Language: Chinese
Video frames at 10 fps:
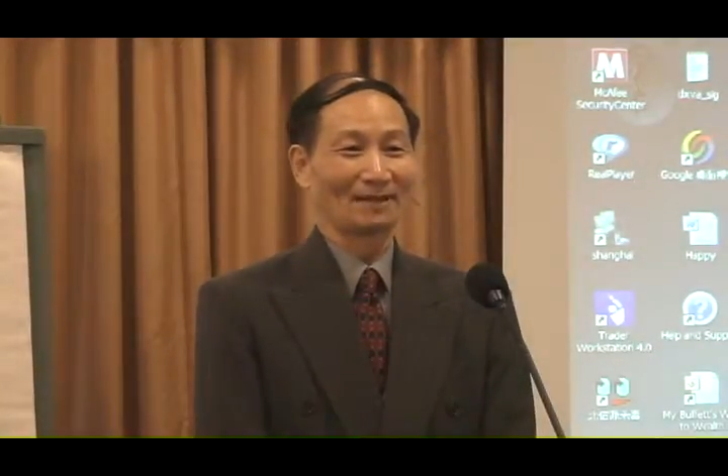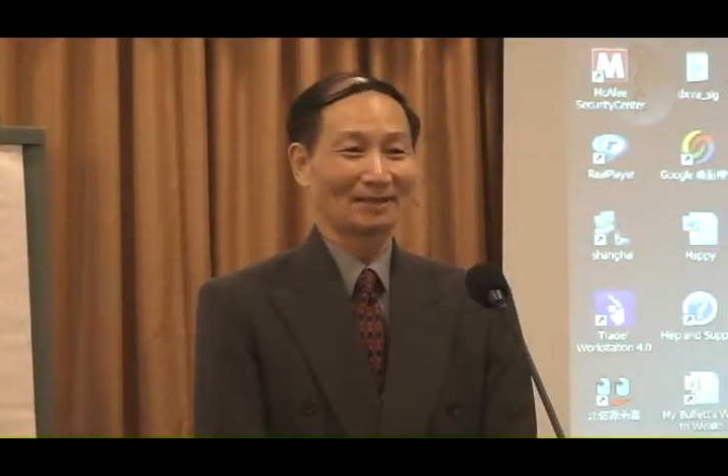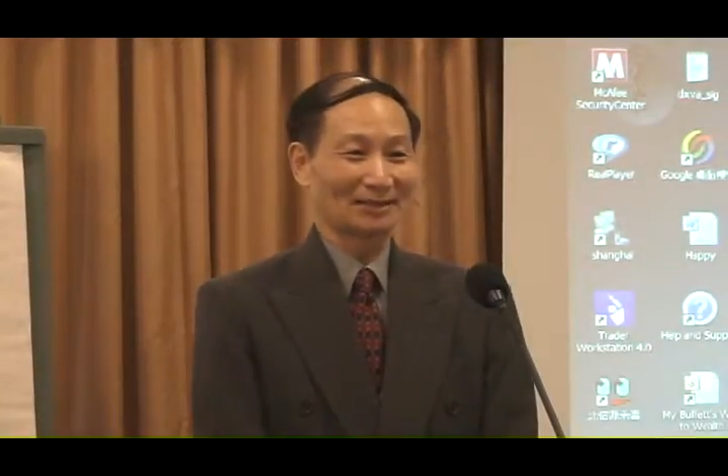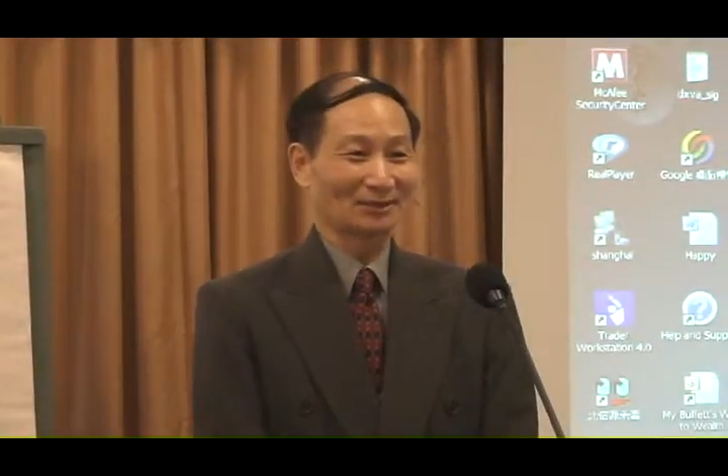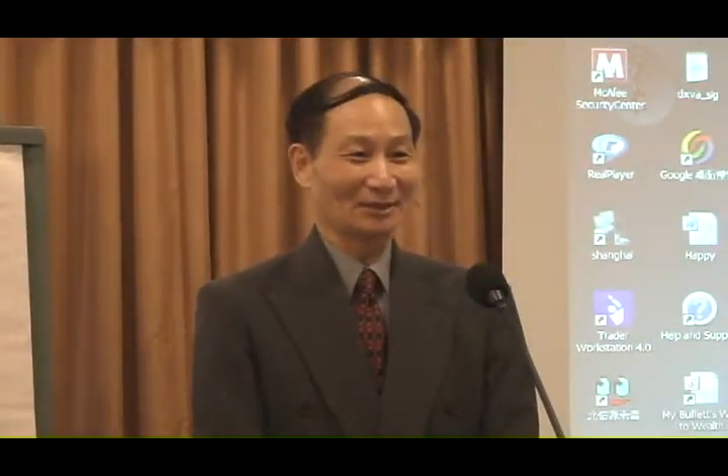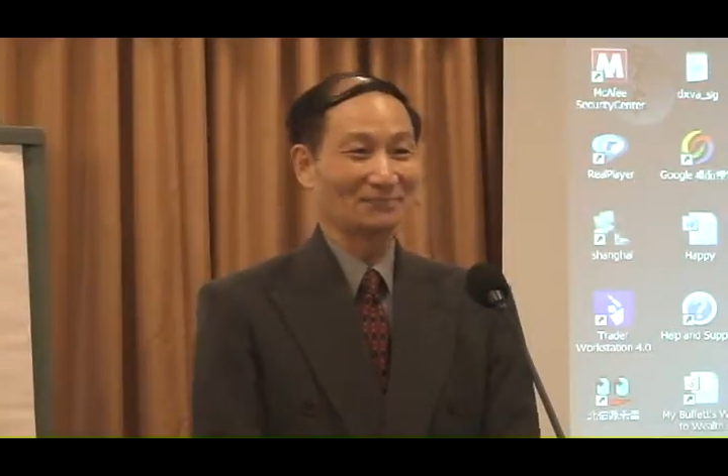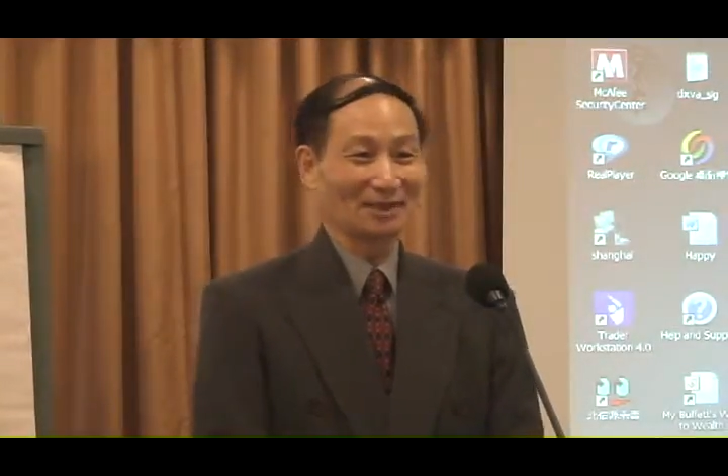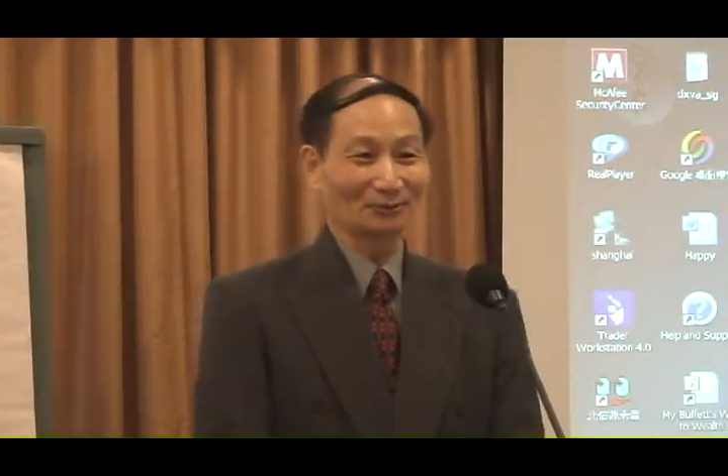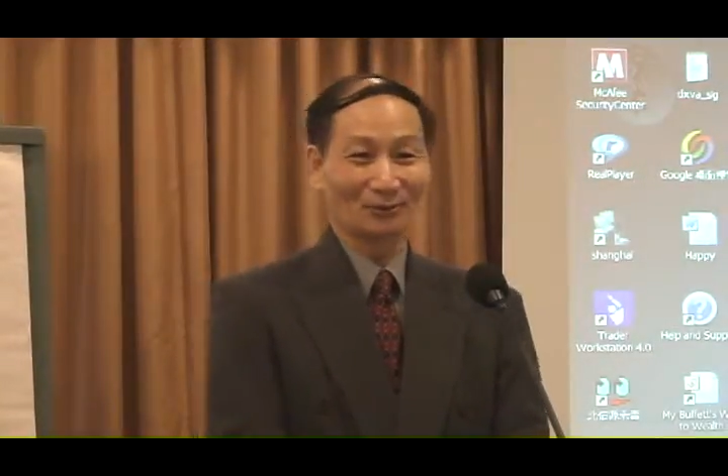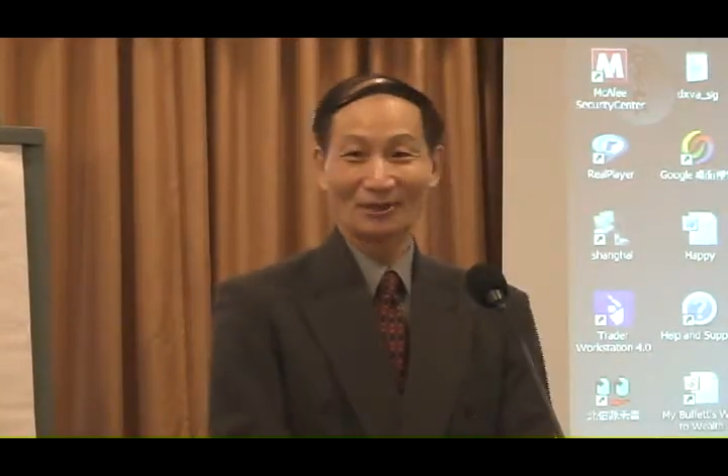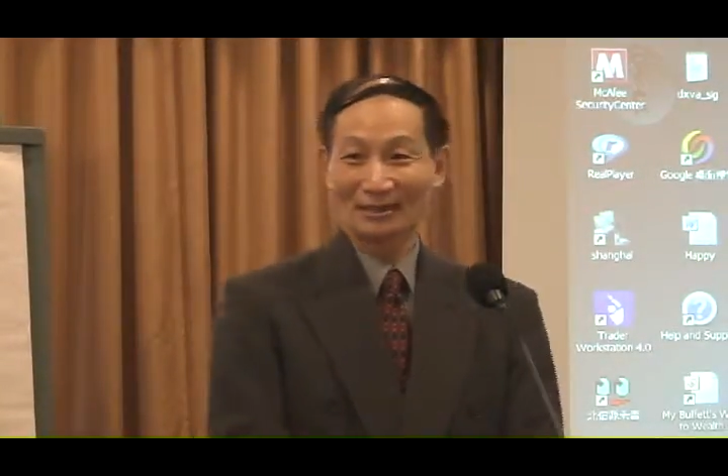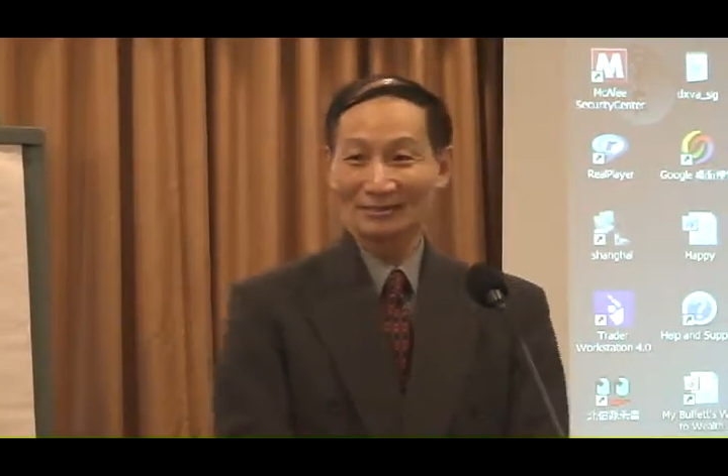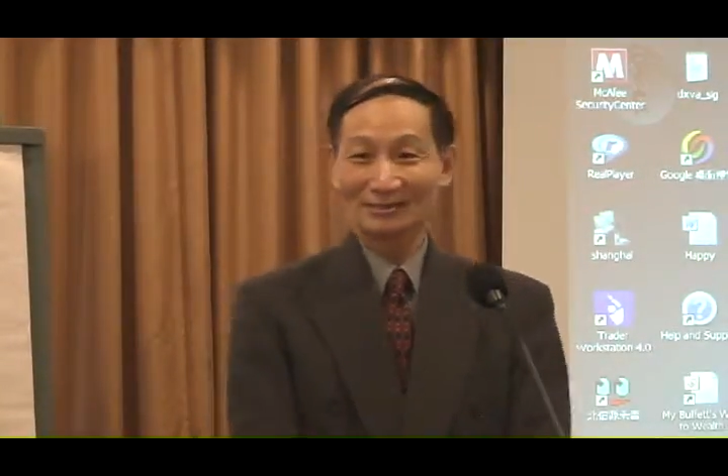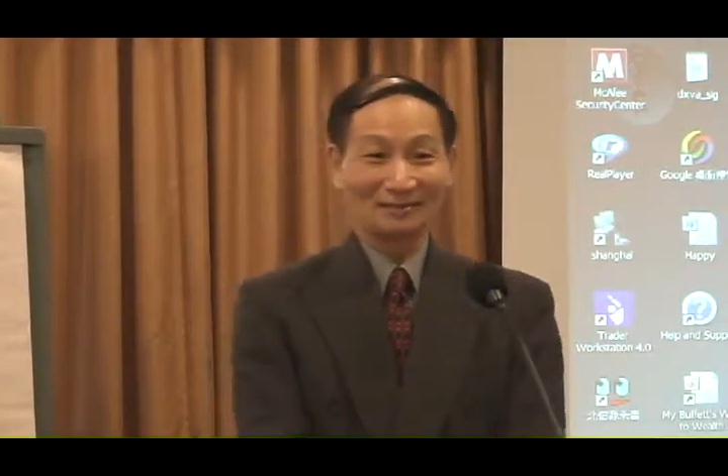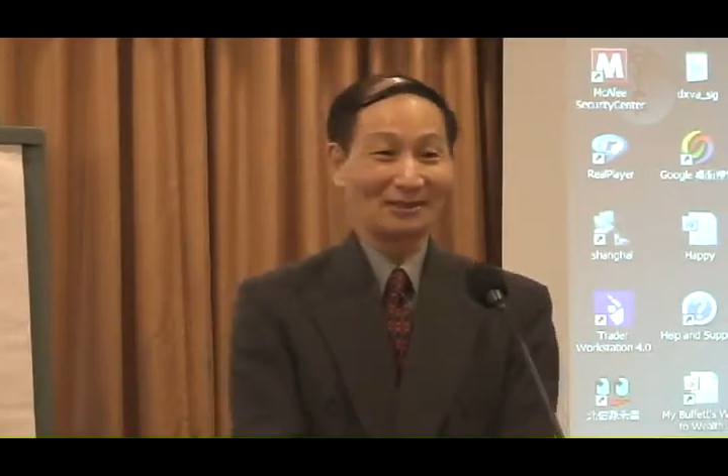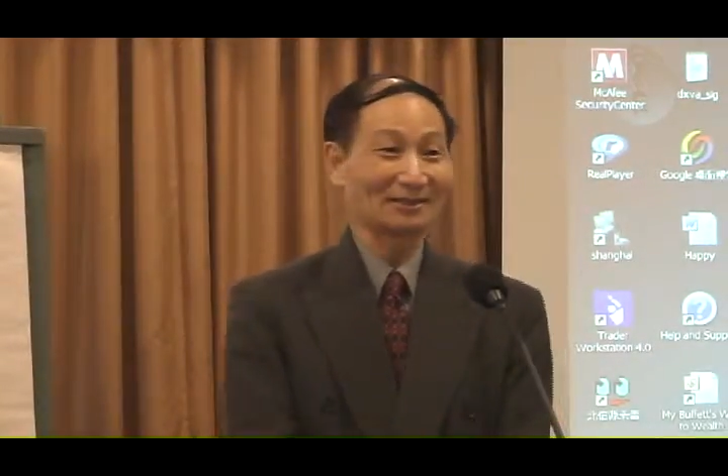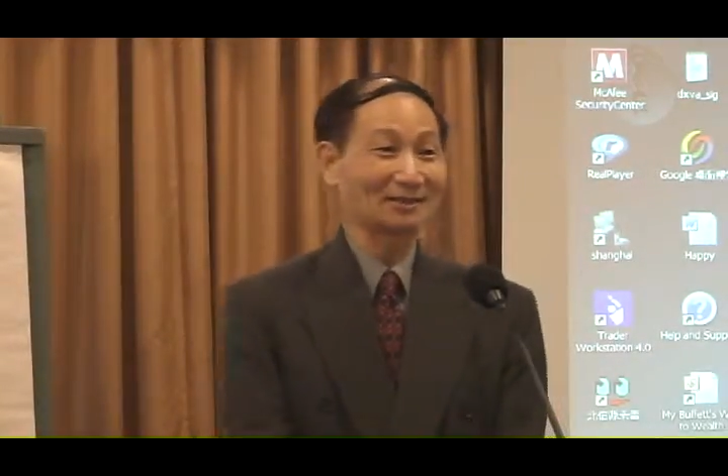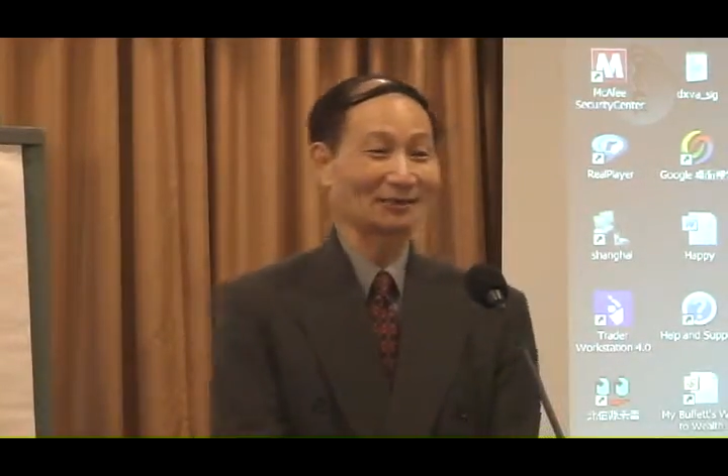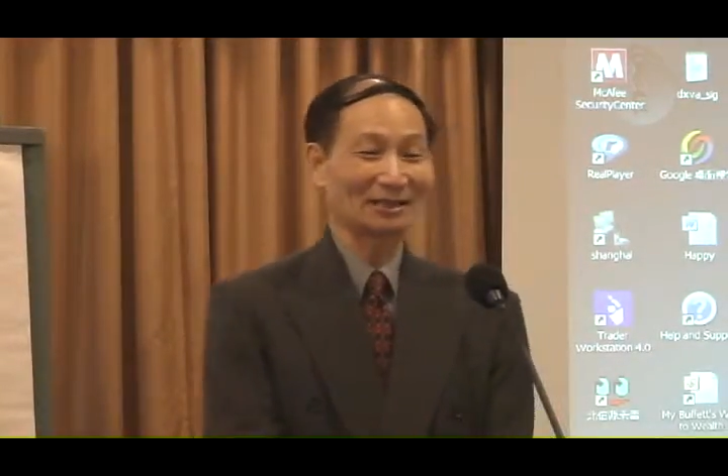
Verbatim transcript: 应该说也比较多的，也是你们是